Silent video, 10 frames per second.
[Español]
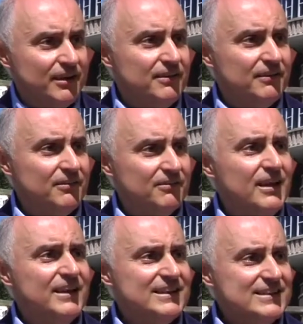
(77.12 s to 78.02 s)
de la
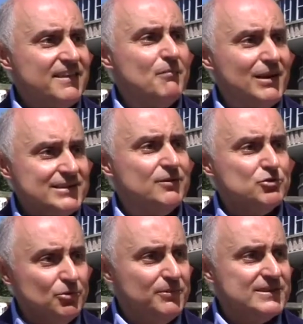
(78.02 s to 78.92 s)
dirección, desde hace más de
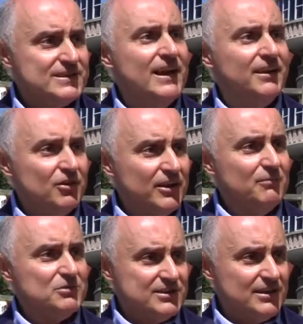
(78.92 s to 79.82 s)
ocho meses no
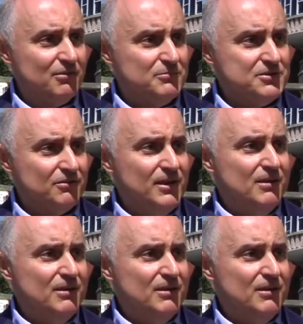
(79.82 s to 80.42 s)
tenemos esta comisión.